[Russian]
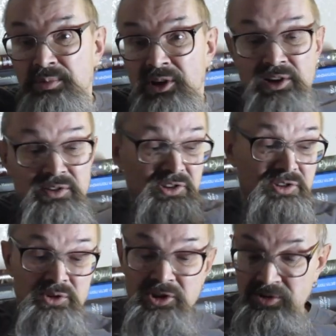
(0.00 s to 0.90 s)
понравилась
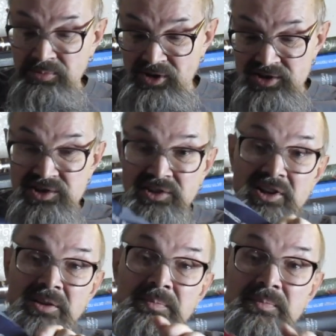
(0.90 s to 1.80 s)
вот эта
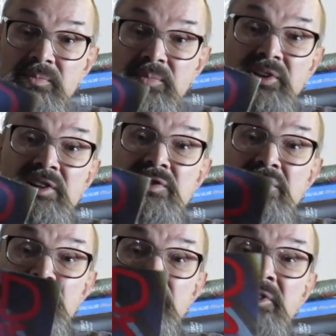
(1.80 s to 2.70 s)
пластинка под названием